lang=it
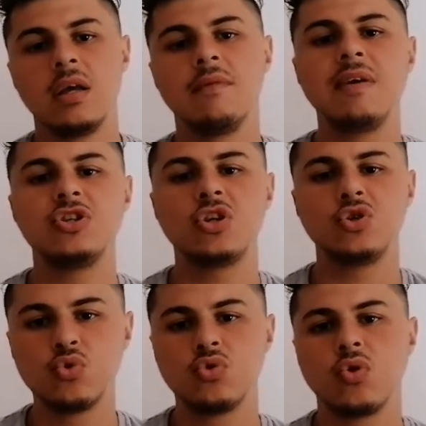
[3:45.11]
Invece è
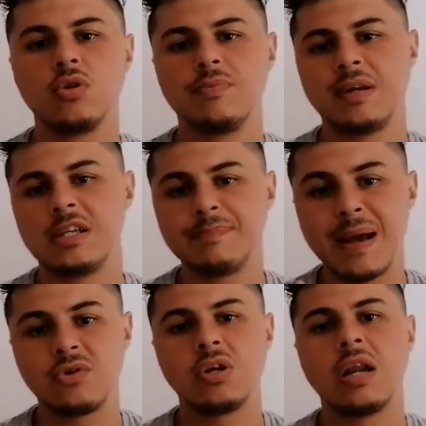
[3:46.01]
giusto, per
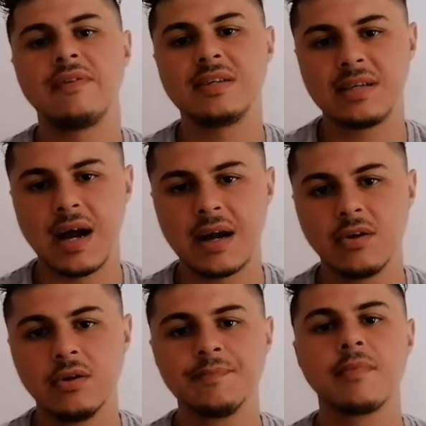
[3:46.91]
rispetto
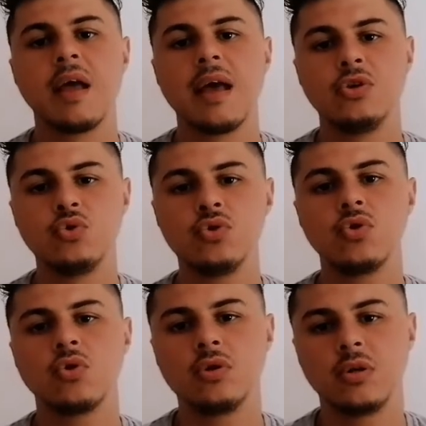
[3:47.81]
dell'avversario, è
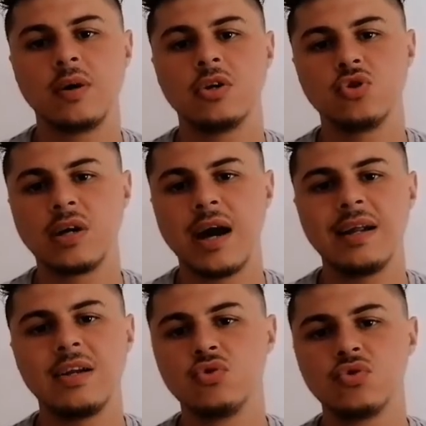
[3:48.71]
giusto continuare a giocare
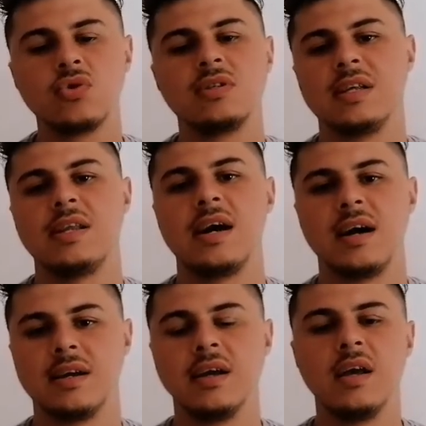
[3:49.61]
ed è giusto
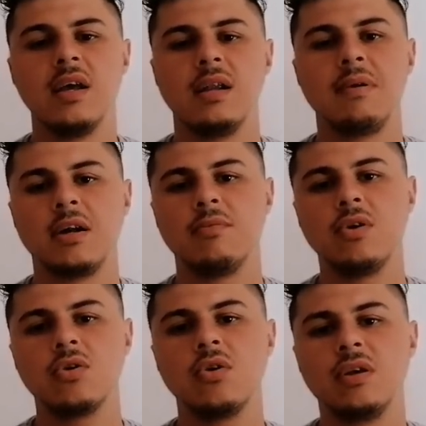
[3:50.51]
segnare. Il Bayern
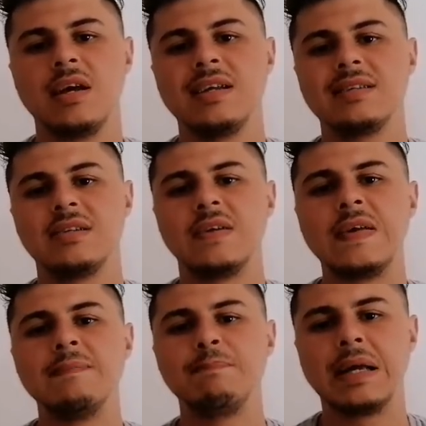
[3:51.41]
Monaco ieri è stato
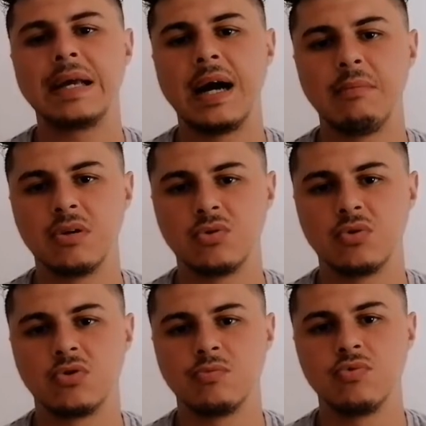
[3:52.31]
impeccabile su
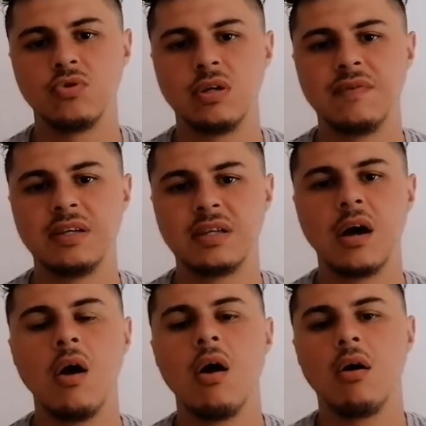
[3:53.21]
questo punto di
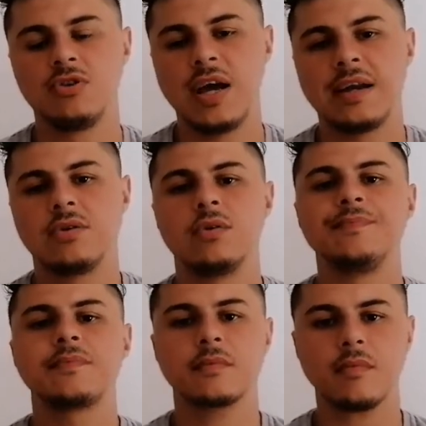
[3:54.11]
vista. Certo,